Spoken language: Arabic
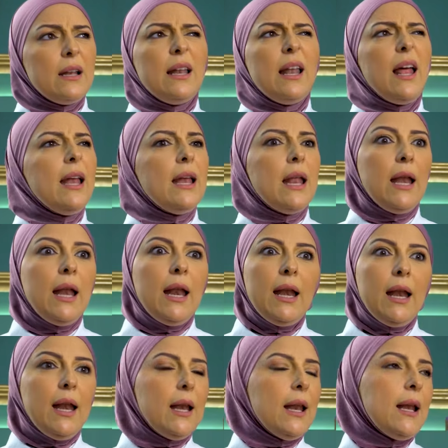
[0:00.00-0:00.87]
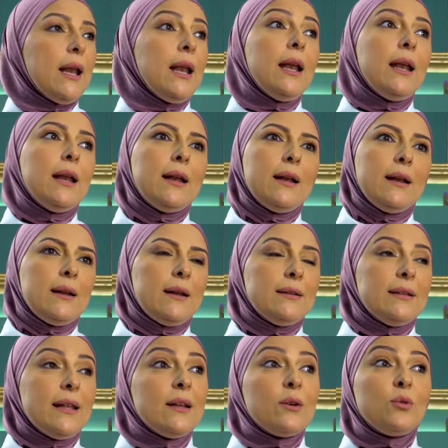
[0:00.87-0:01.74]
لا لا لا لا لا لا لا لا
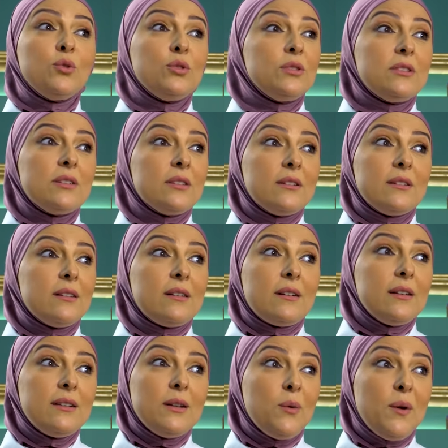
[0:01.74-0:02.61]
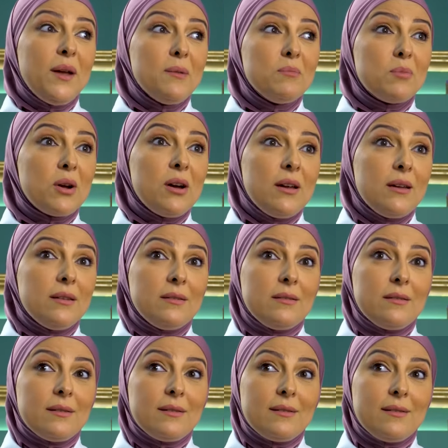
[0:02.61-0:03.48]
ده انا كنت ران اواي برايد